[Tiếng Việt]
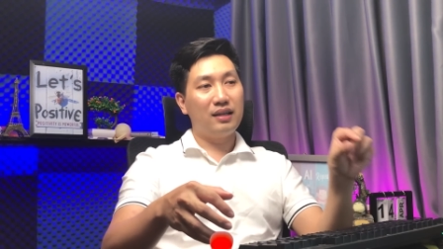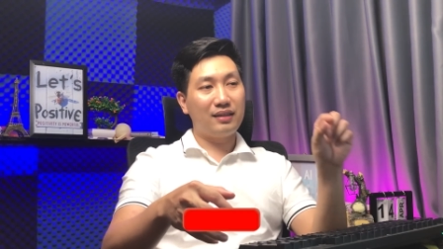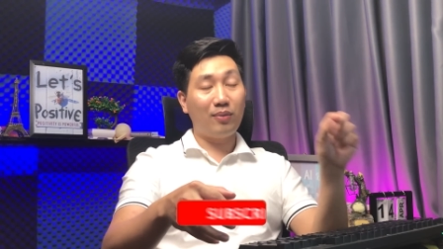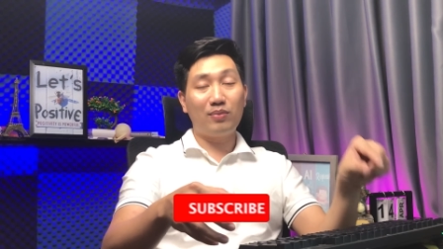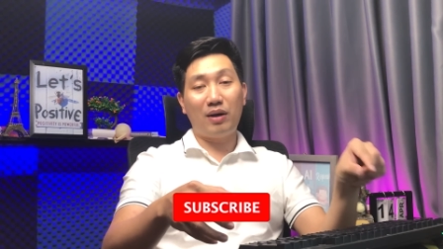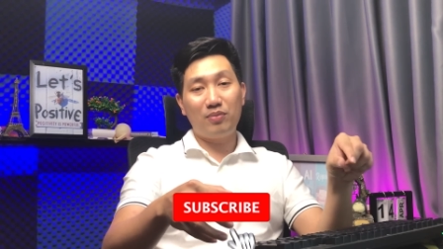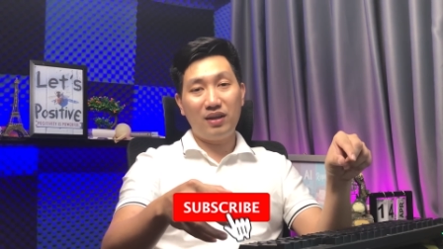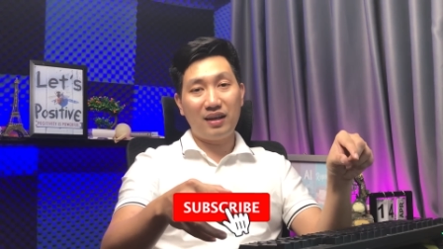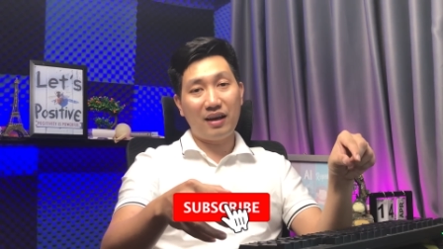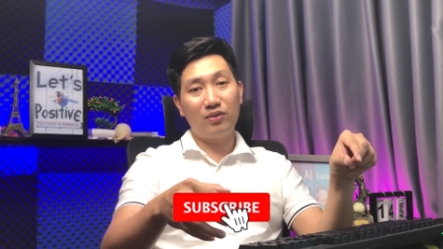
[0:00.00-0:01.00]
tông đọc như
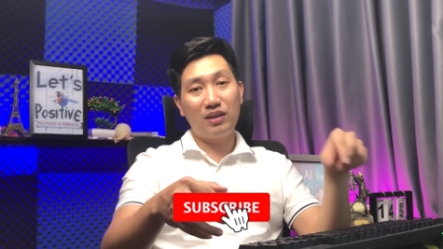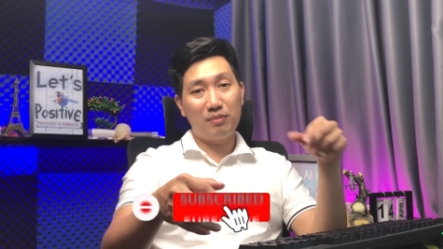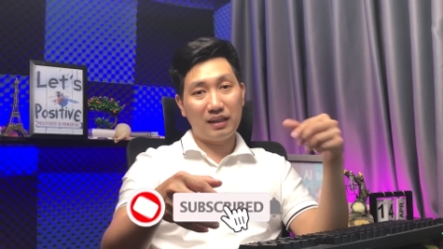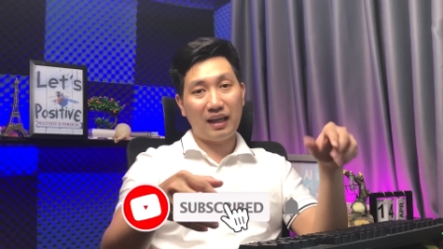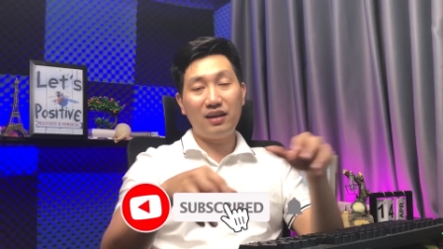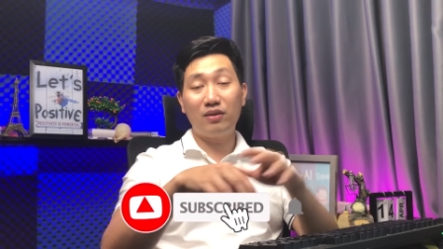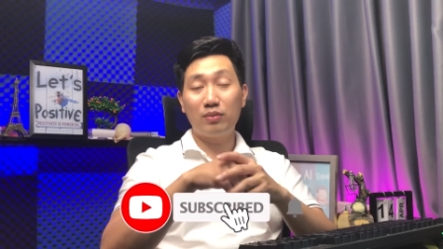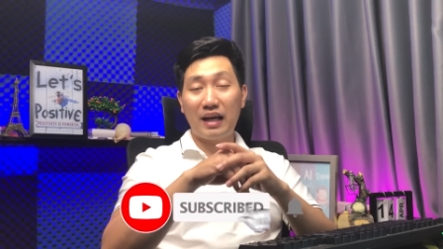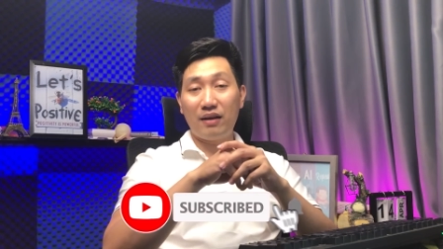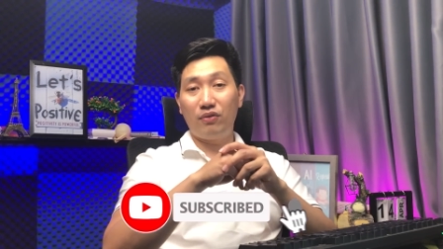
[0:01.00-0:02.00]
thế nào thì mình thấy nó cũng
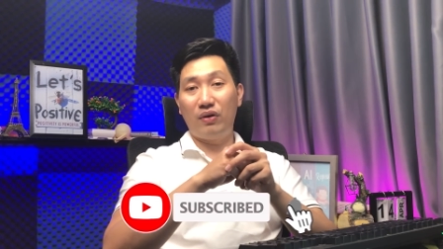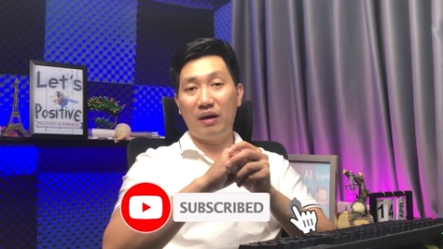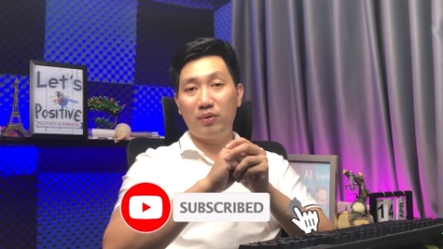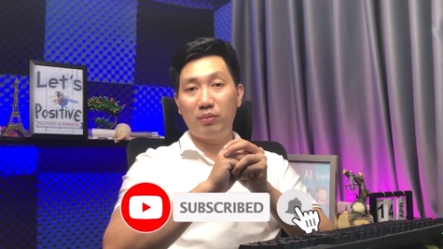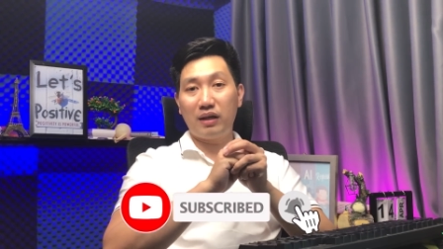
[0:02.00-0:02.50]
khá là phù hợp chúng